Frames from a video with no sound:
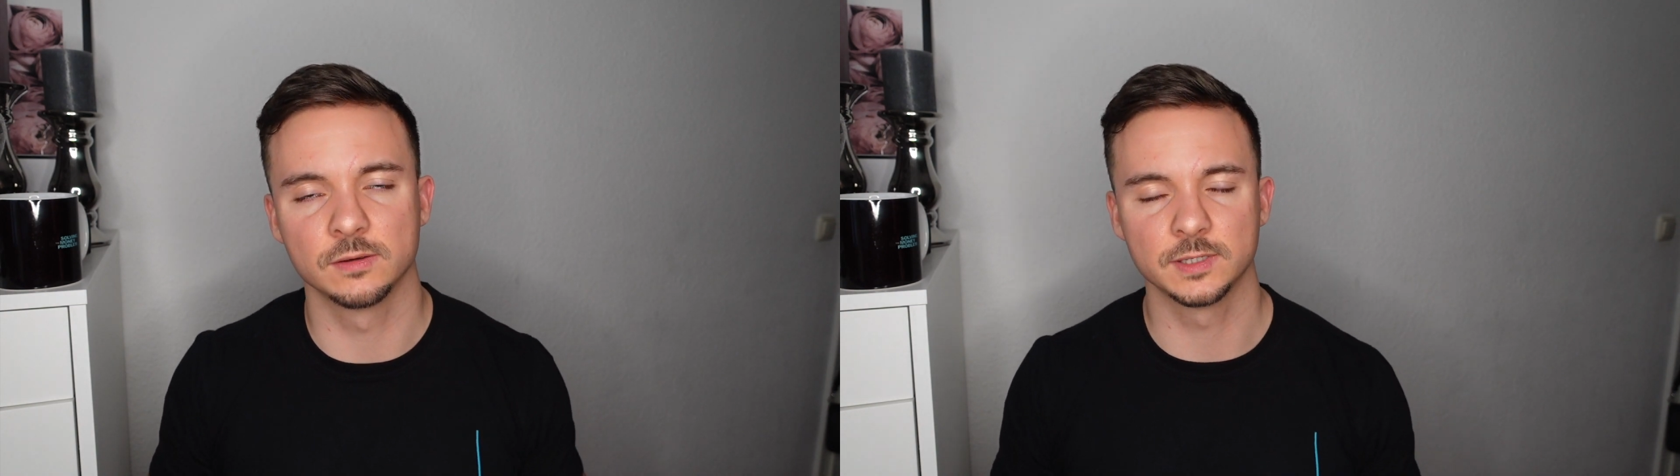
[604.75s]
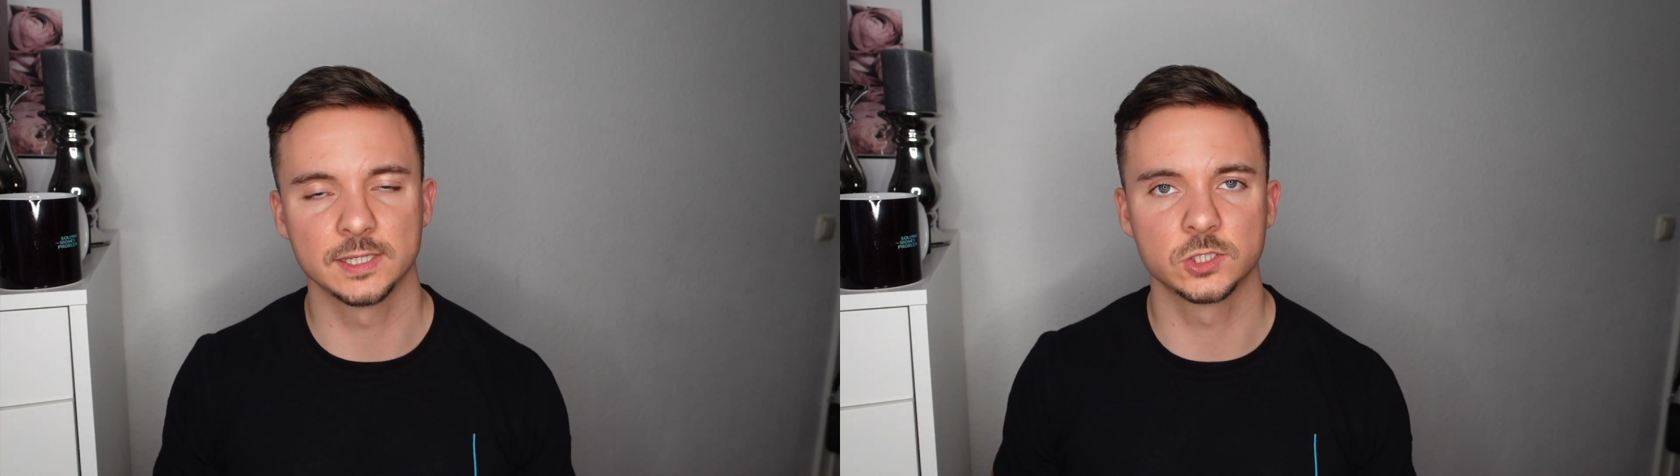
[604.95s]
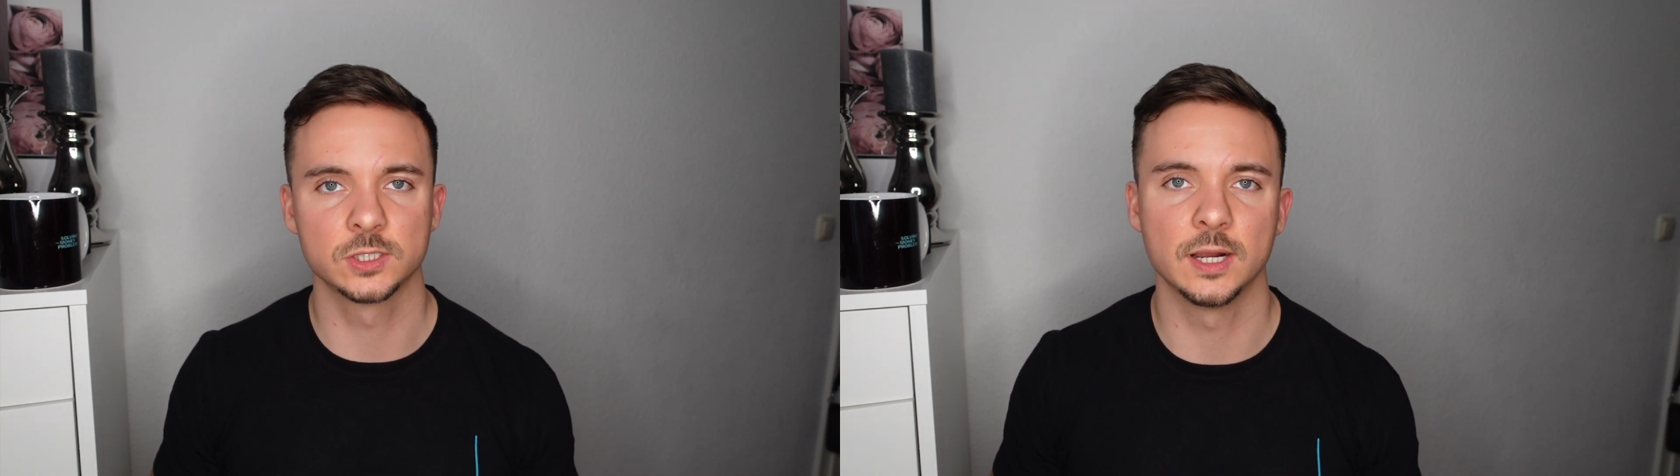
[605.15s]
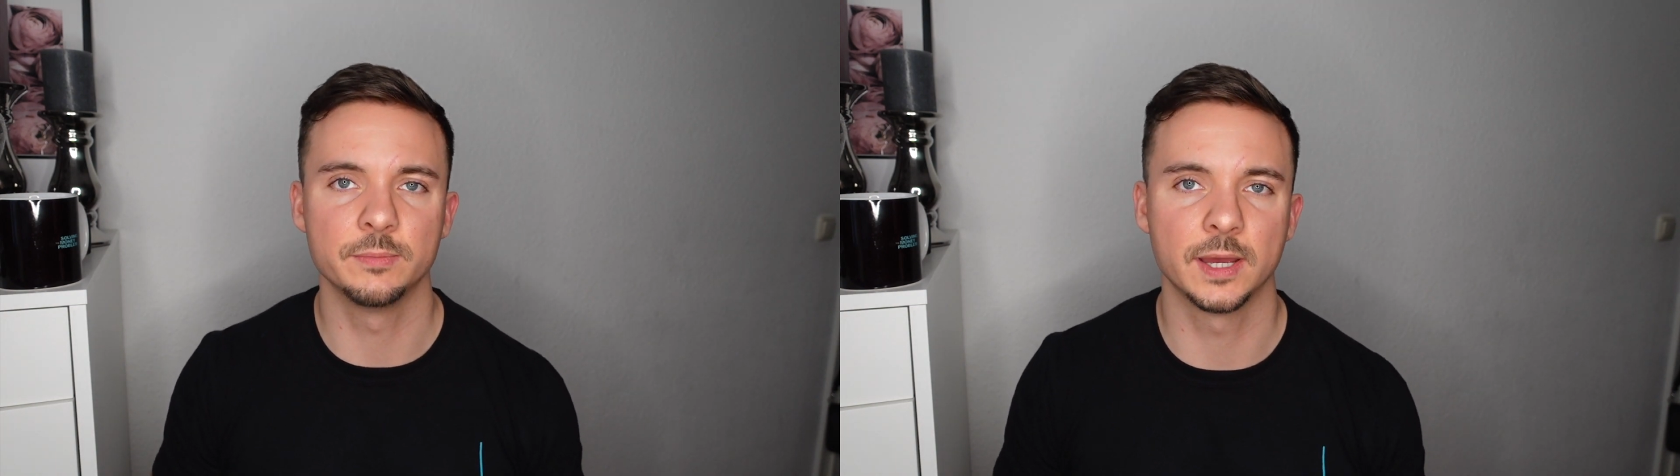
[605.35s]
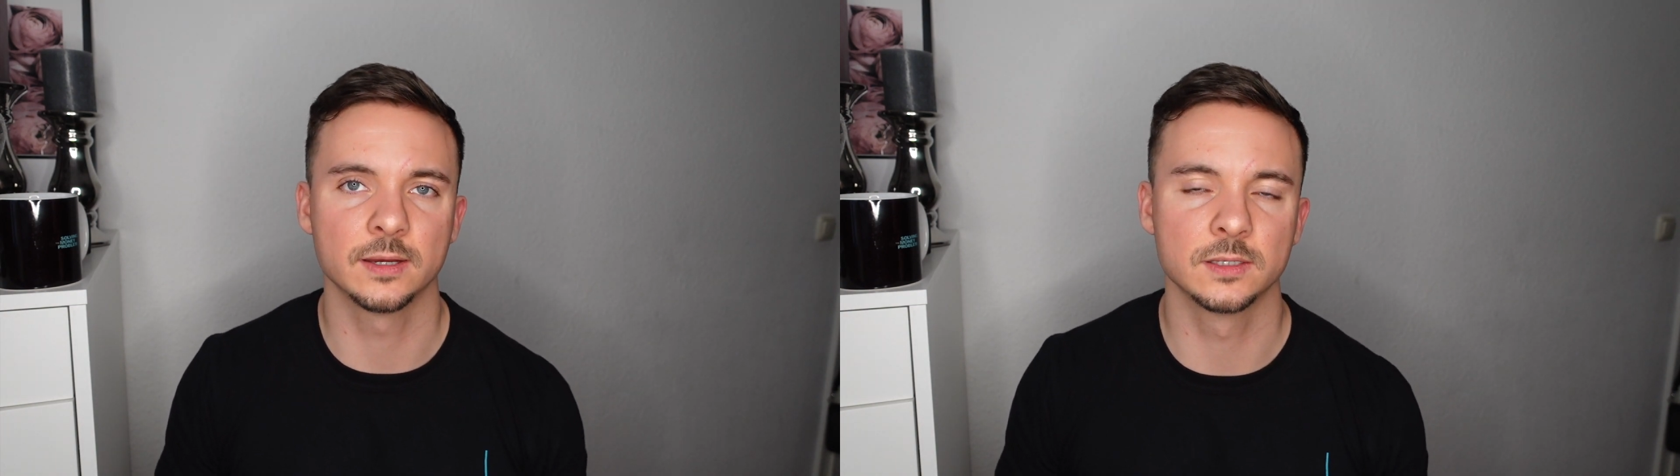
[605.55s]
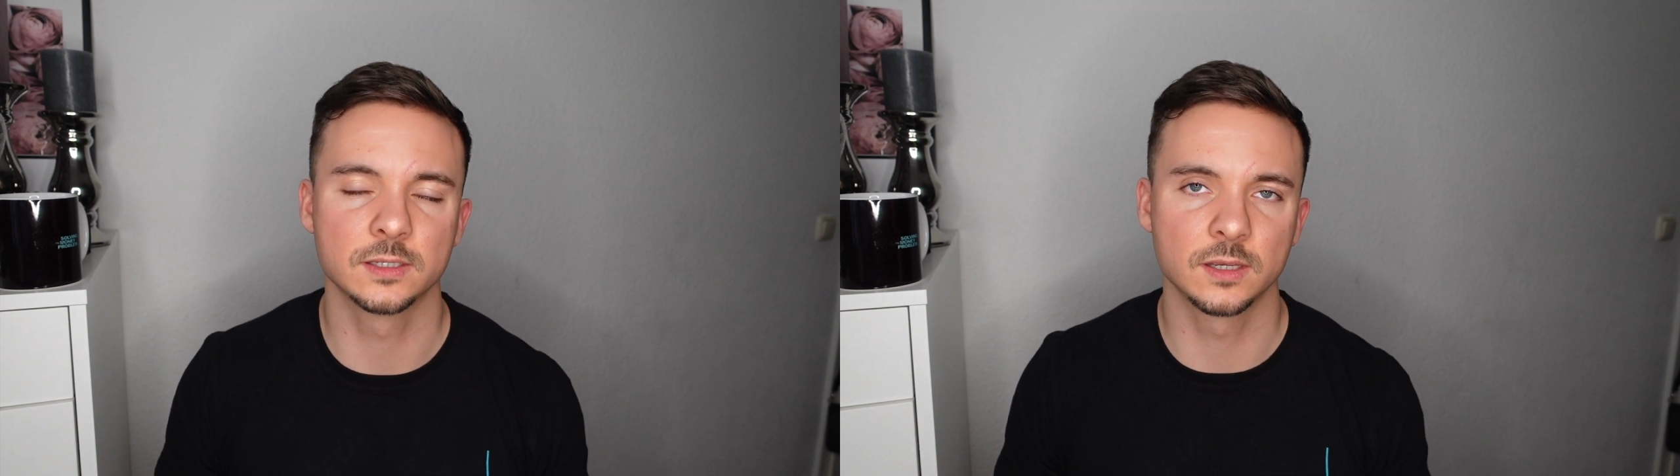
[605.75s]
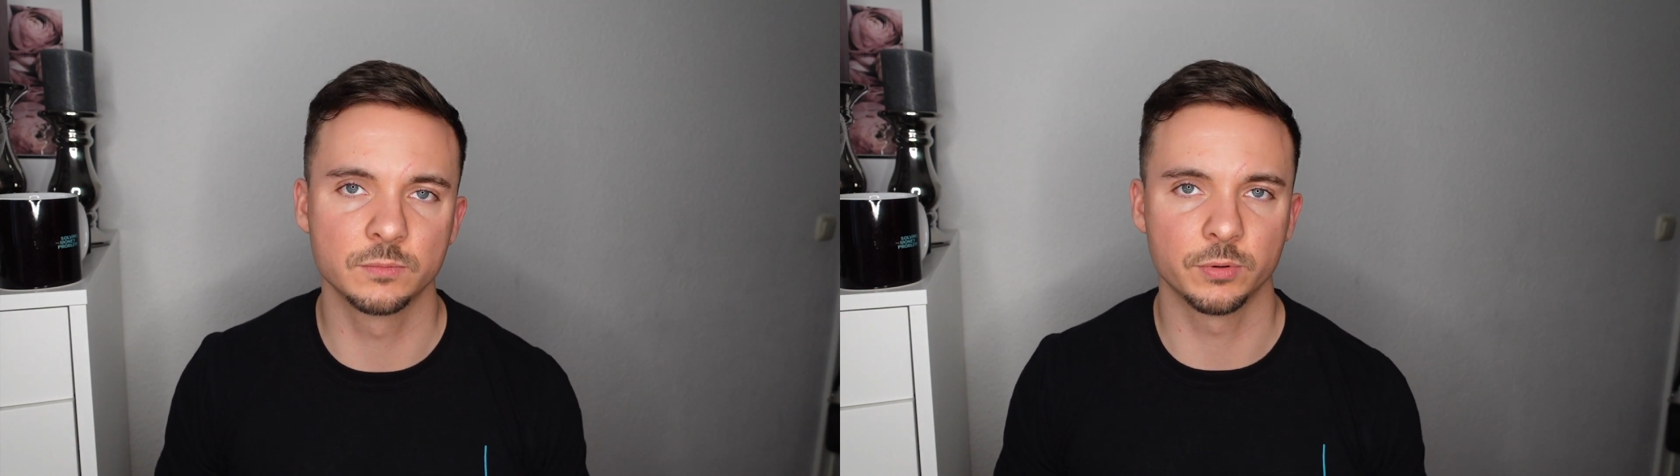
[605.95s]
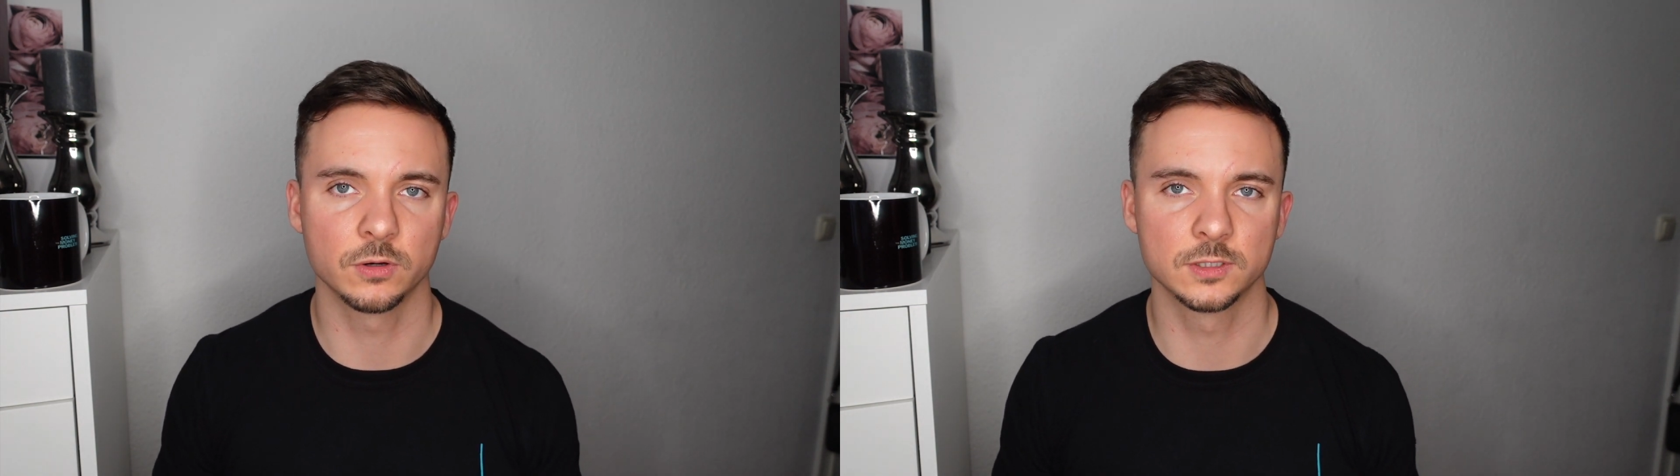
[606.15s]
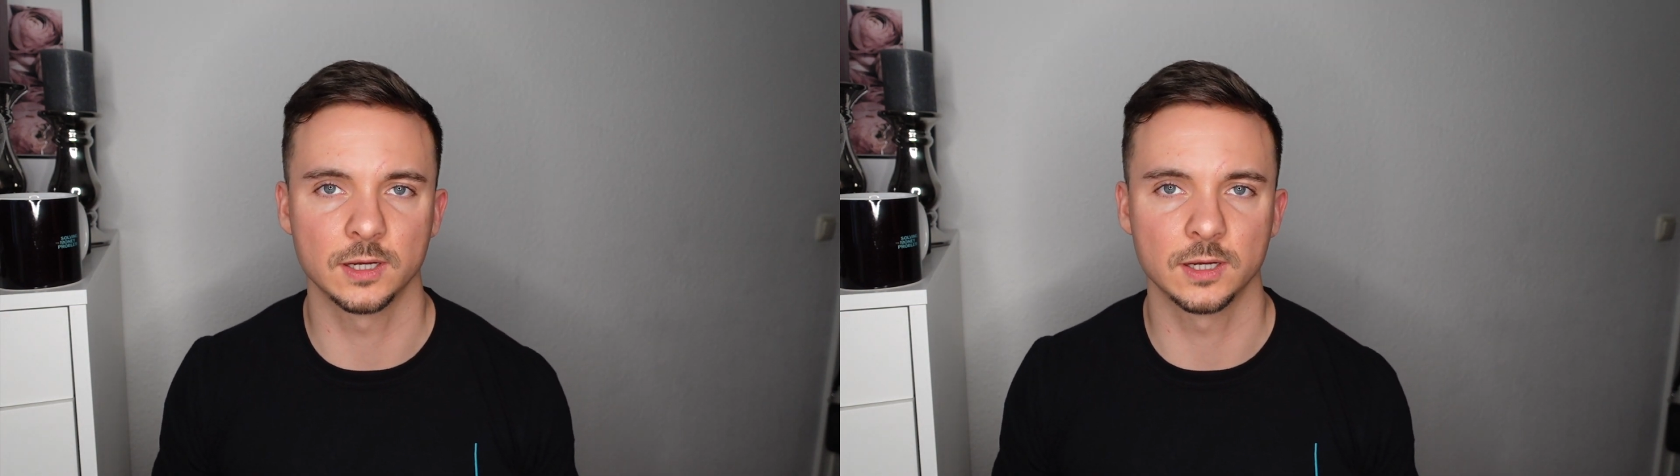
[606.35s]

Ihr werdet schnell merken, ihr kriegt Bock,